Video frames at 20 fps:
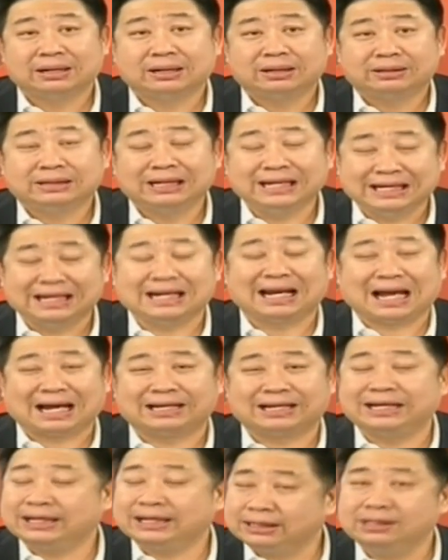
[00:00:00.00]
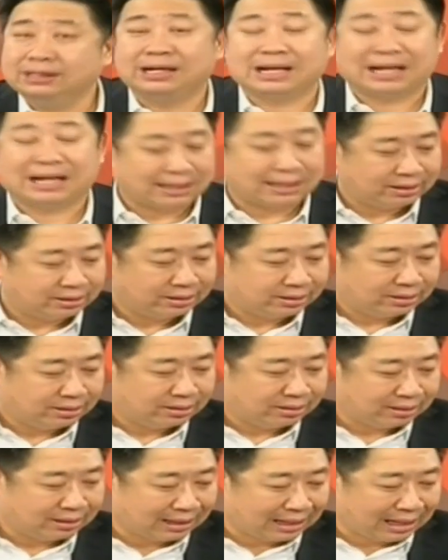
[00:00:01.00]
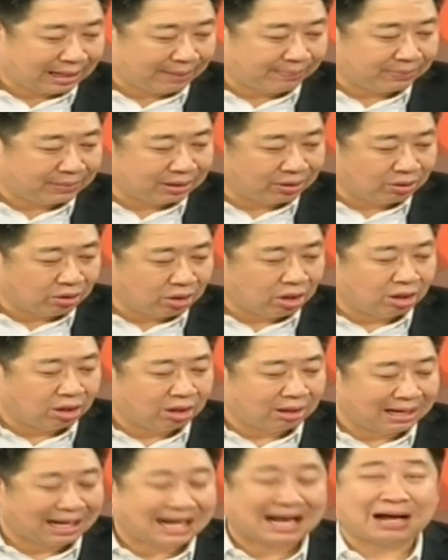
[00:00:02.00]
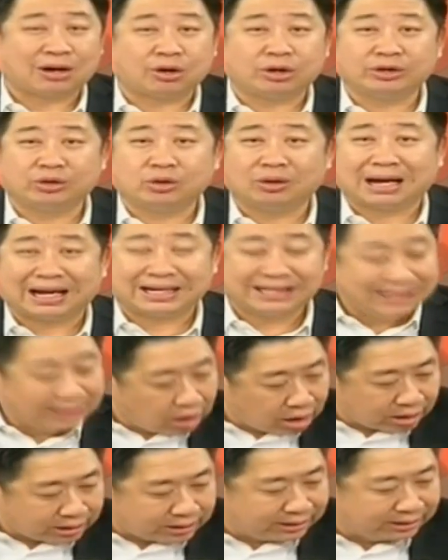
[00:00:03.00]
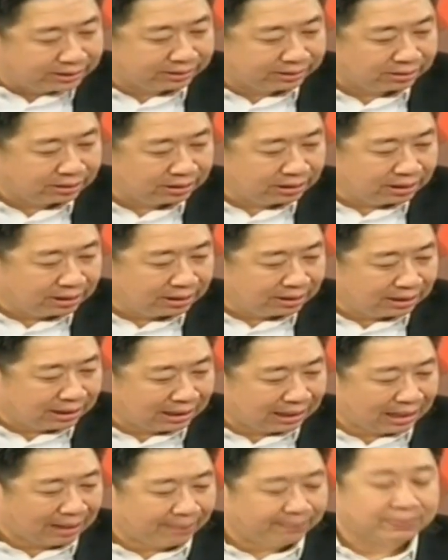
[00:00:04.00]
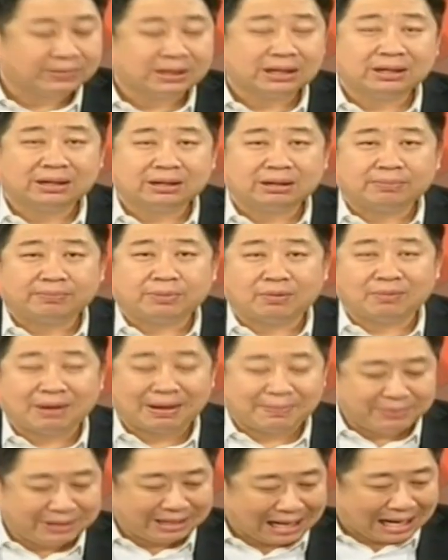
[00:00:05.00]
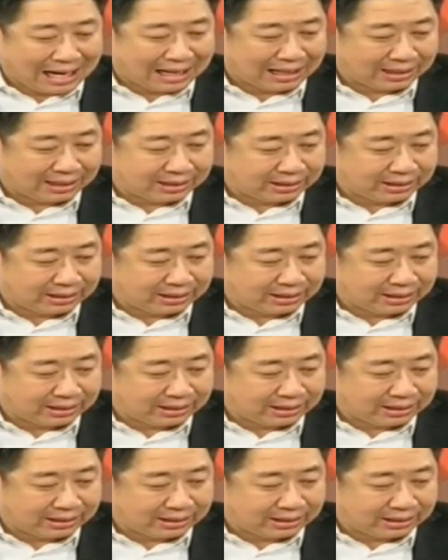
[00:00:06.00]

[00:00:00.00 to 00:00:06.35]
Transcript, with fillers: ที่ดินหลายที่ขึ้นฮะนะครับแล้วก็ราคาคอนโดหลายที่ก็ขึ้นนะครับเพราะว่ามีการ